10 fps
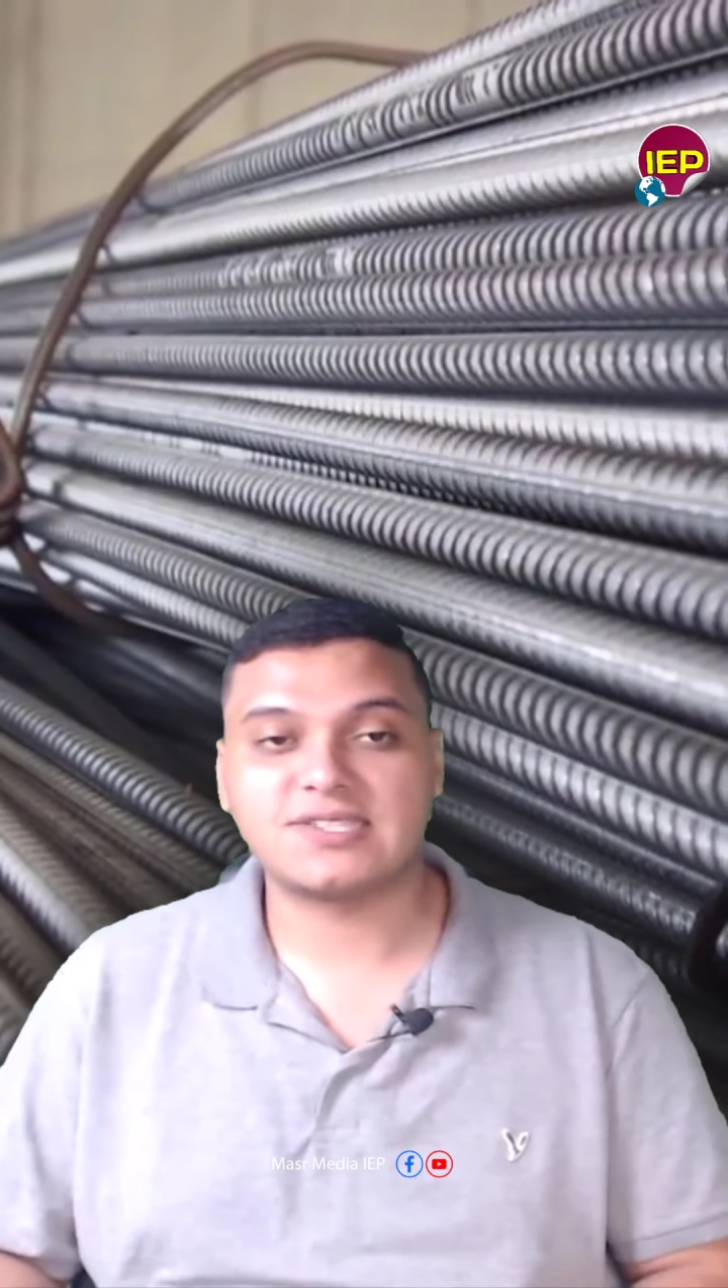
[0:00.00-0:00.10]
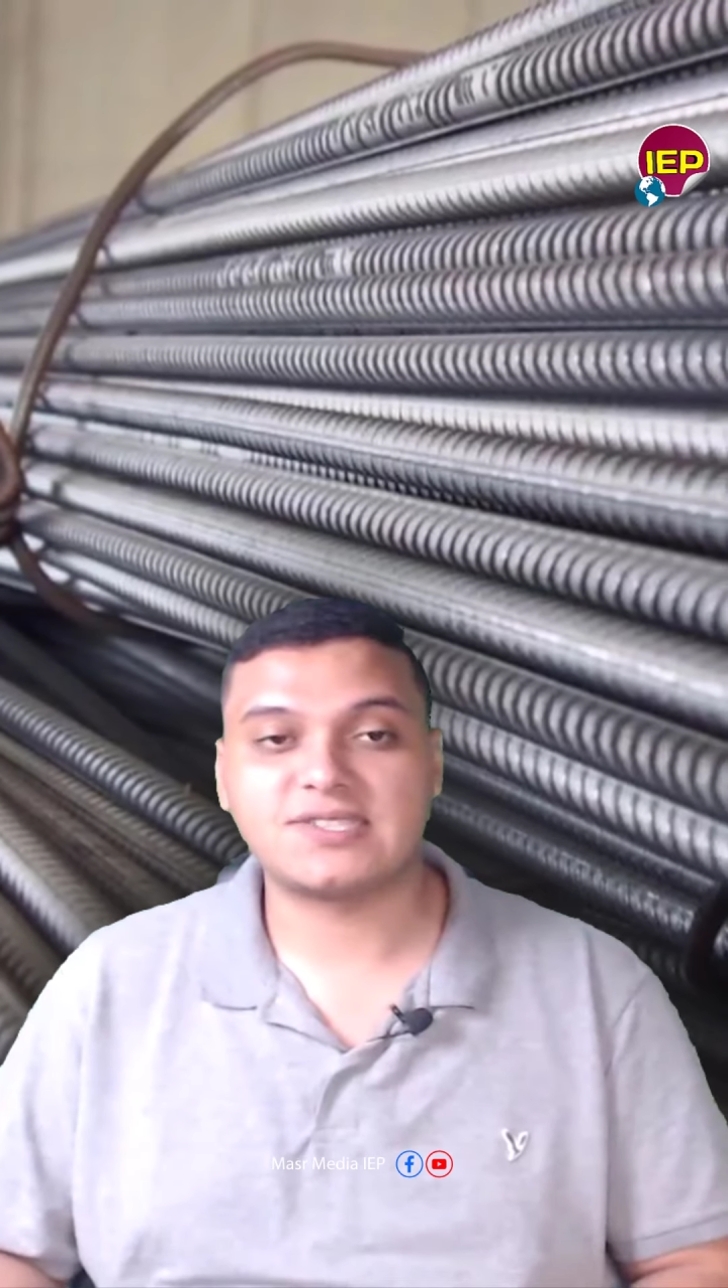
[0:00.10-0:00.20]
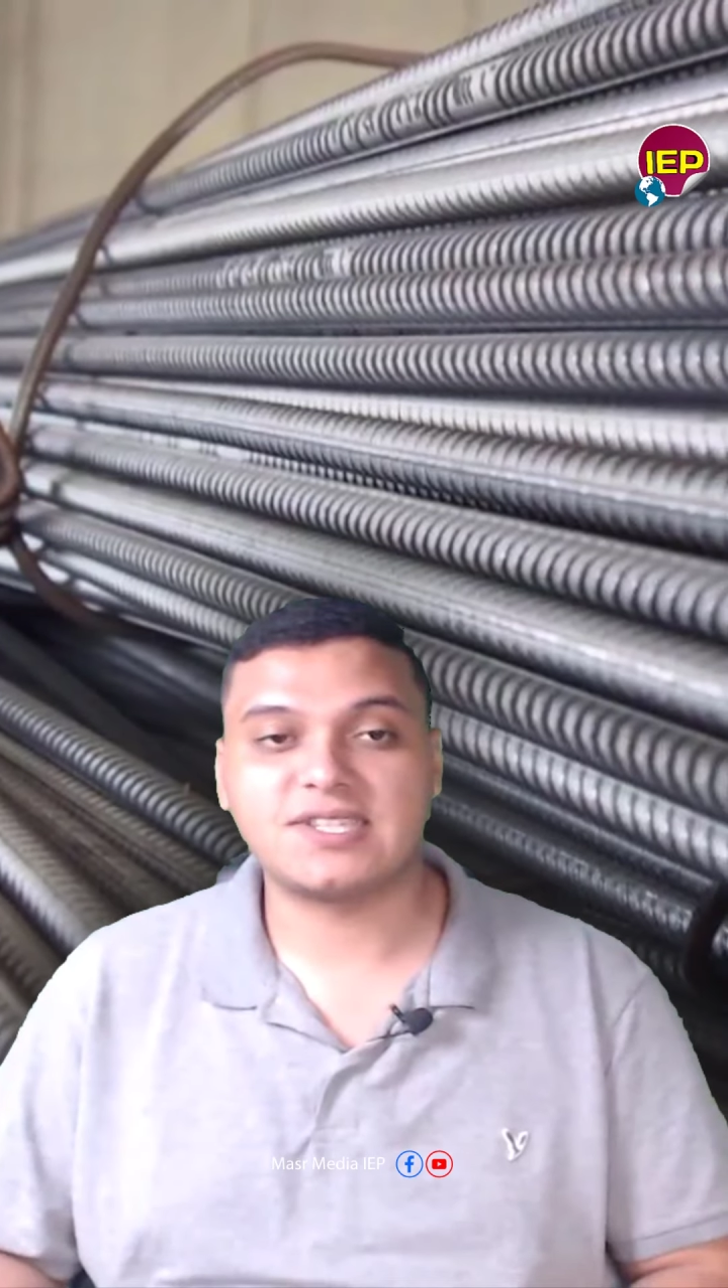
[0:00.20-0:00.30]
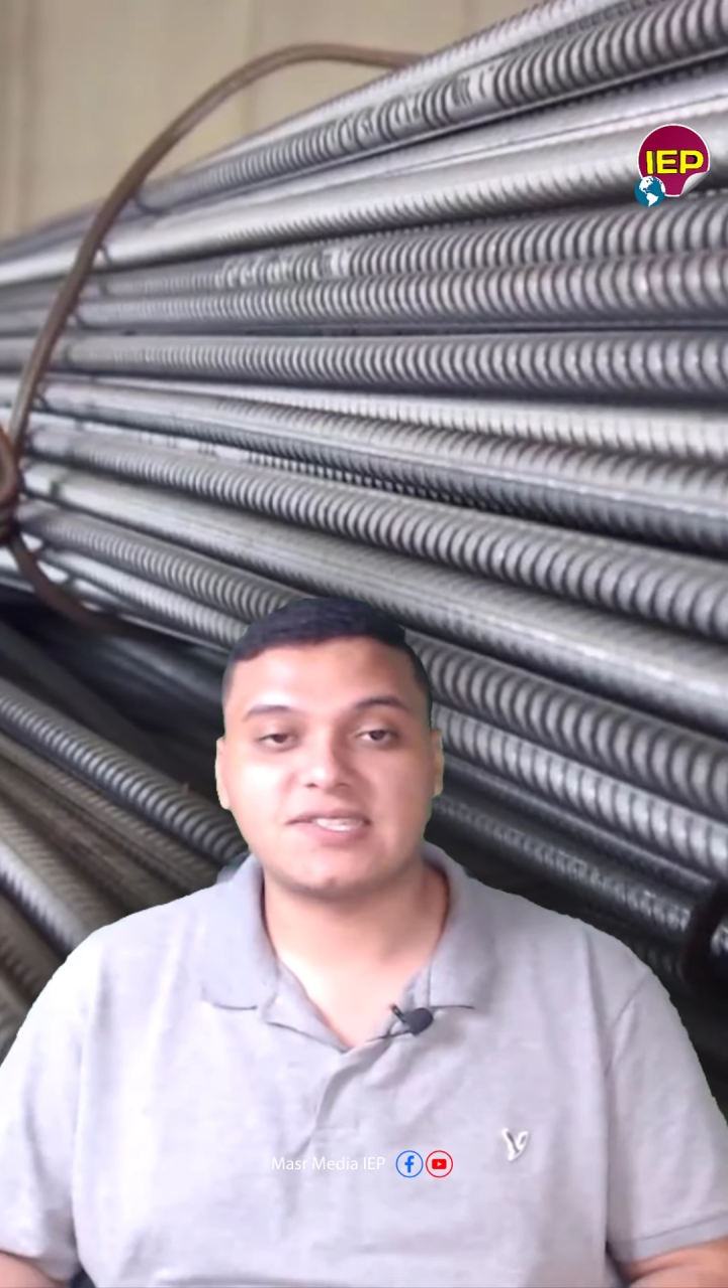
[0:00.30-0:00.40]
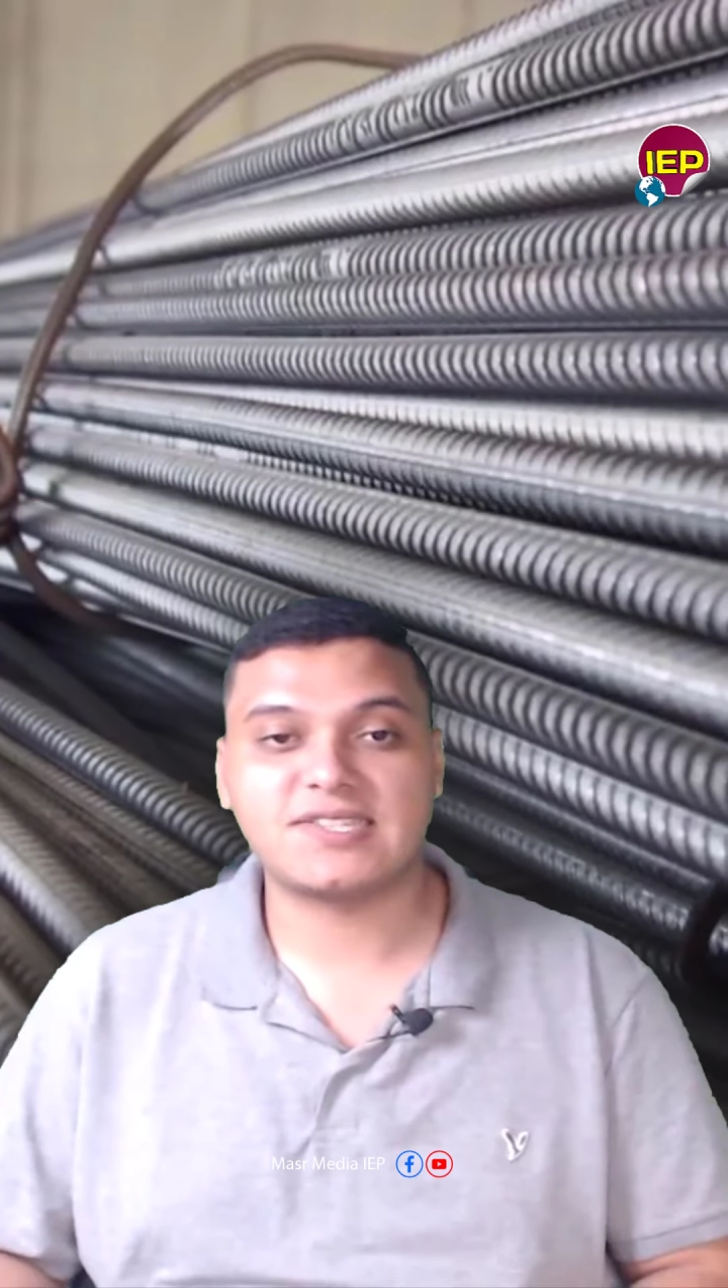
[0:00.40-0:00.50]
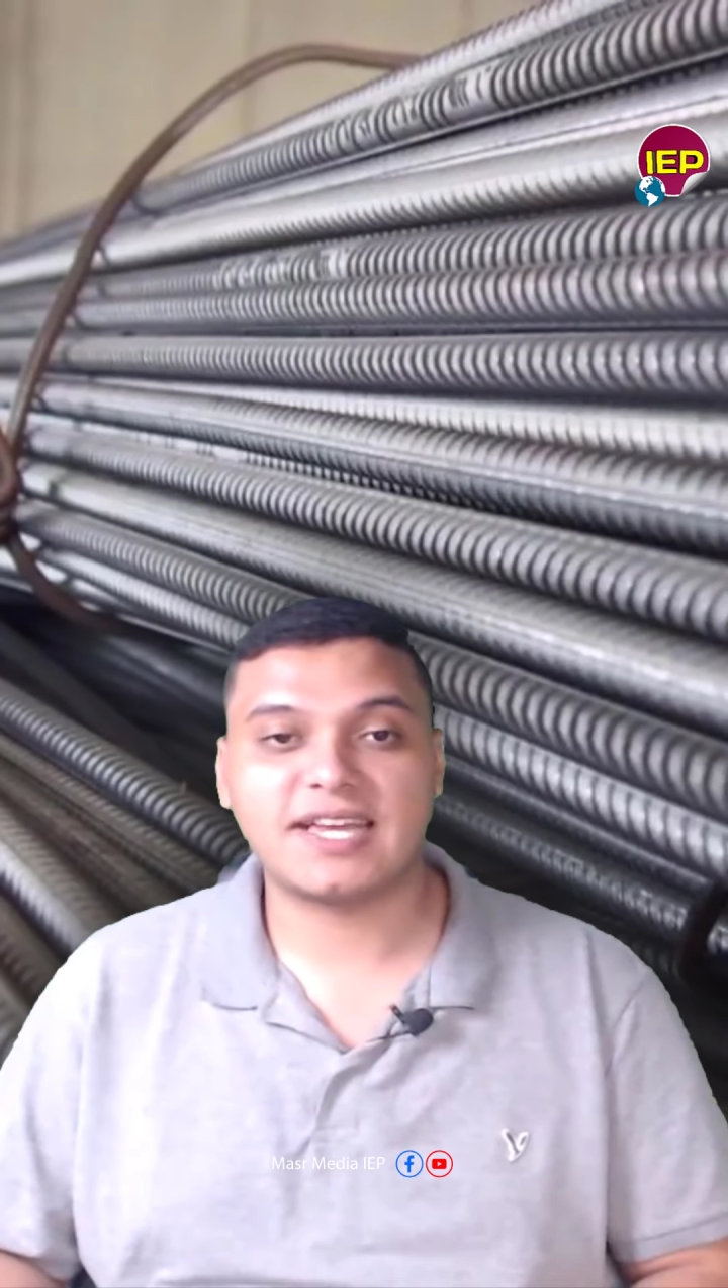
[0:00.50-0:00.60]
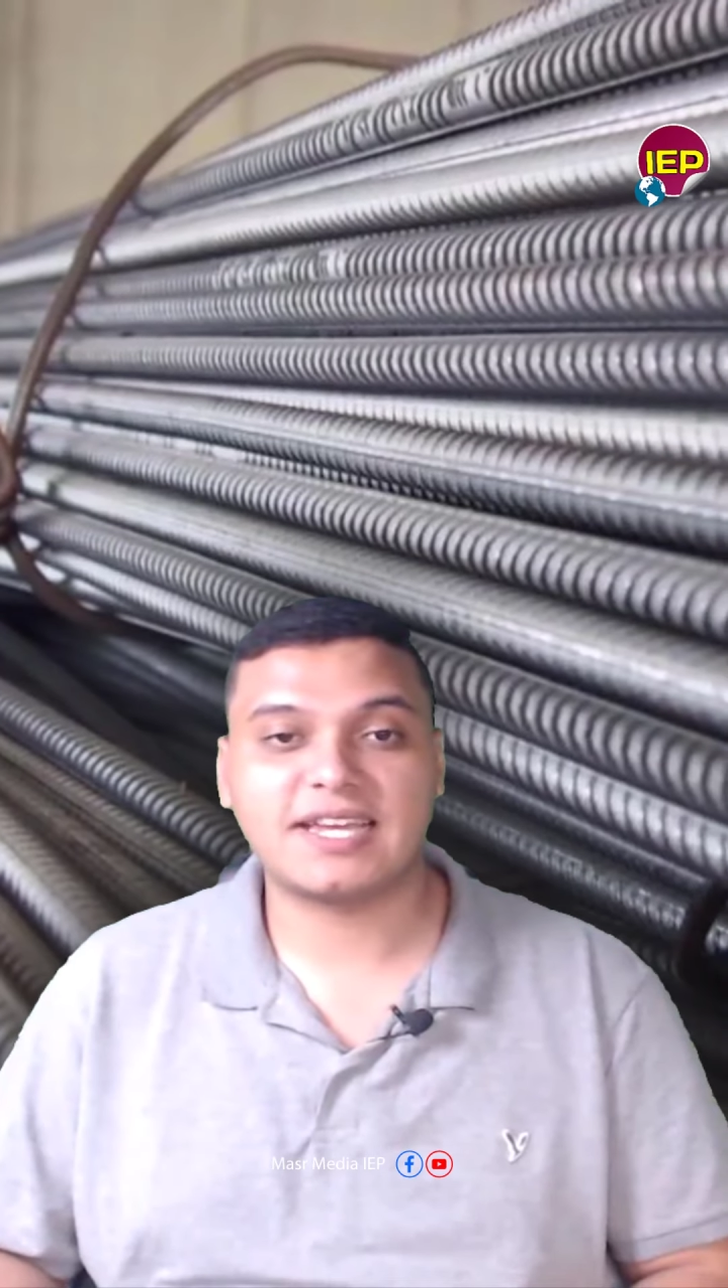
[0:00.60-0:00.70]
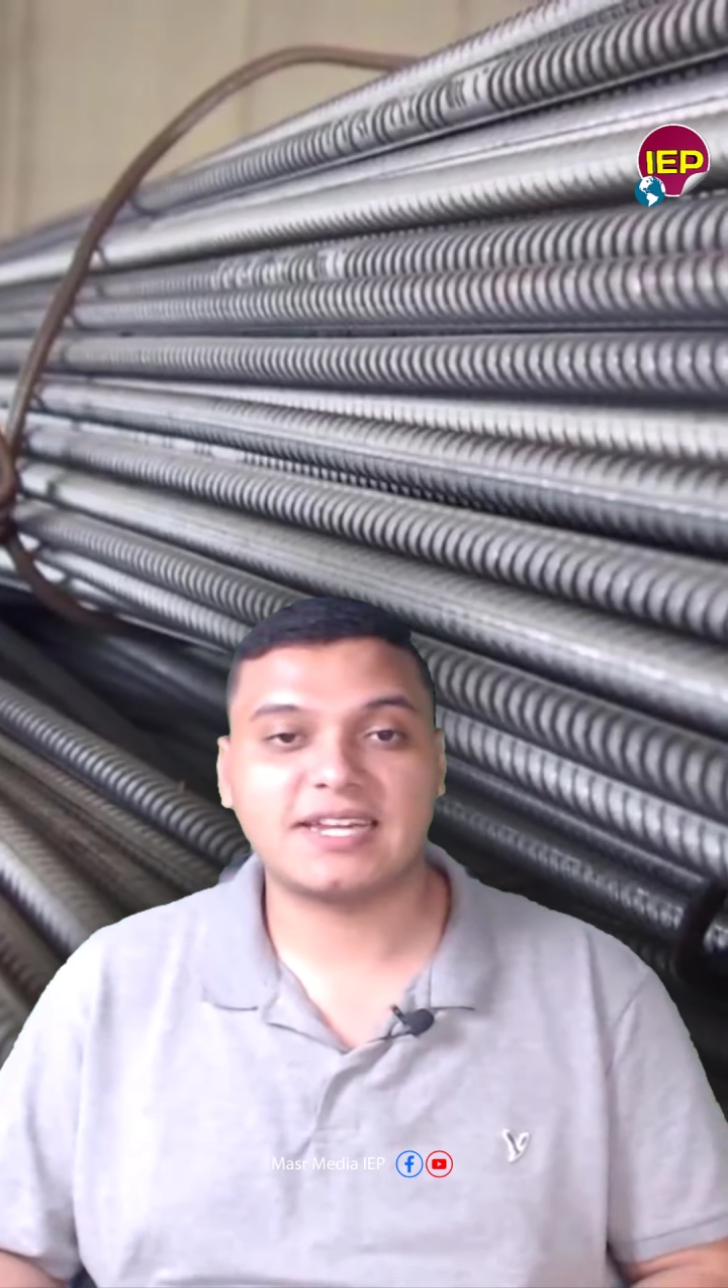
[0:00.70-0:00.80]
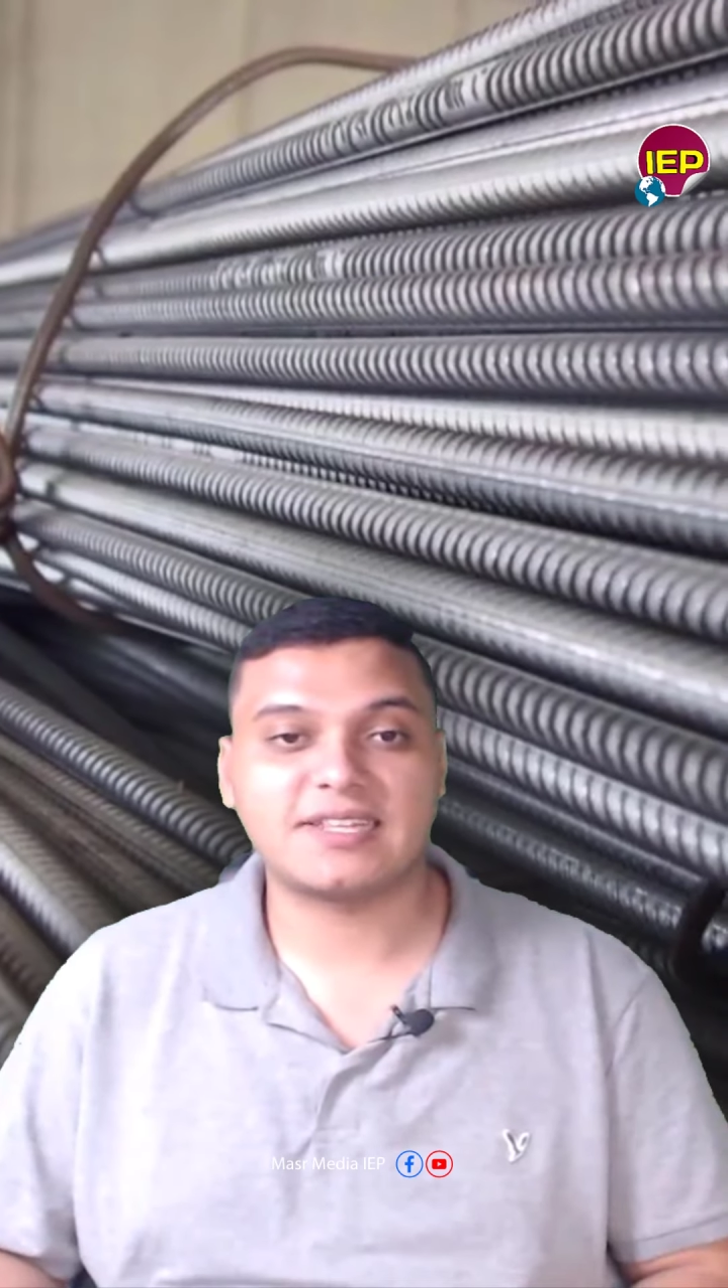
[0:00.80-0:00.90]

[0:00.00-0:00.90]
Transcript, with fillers: ستيل سجل